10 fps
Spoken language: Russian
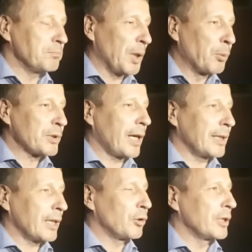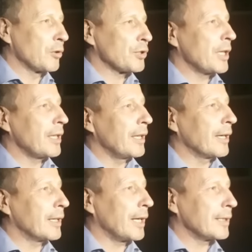допускает такое
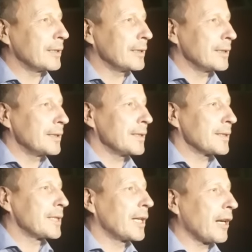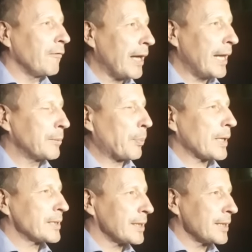нарушение, как закрывает
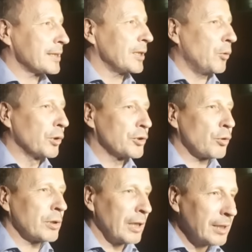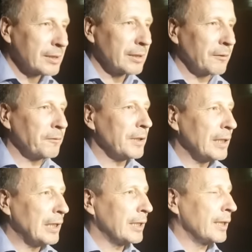процесс от журналистов
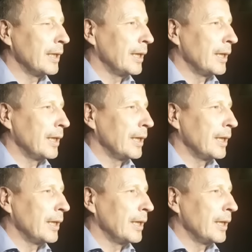или